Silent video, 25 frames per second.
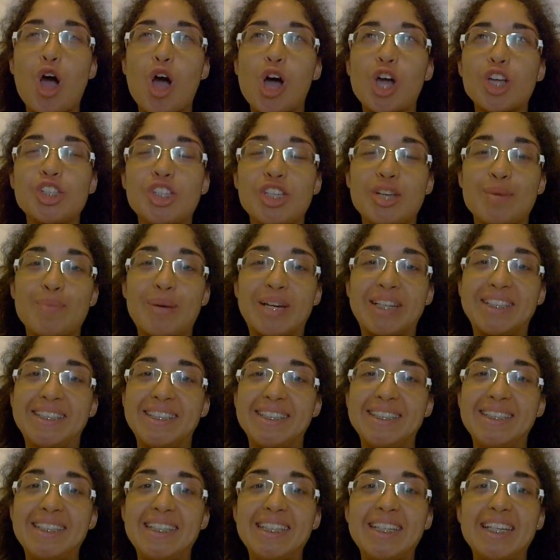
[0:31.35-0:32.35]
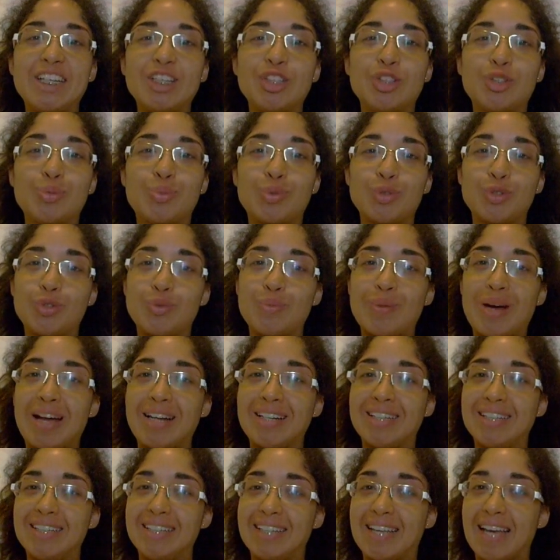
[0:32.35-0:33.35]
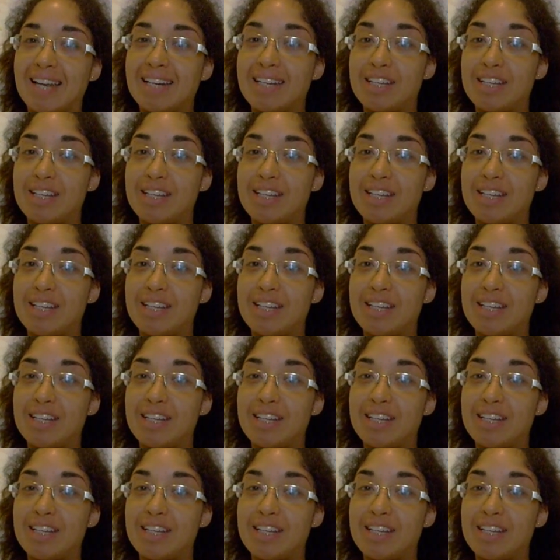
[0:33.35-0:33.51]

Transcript: oggi è martedì e dopodomani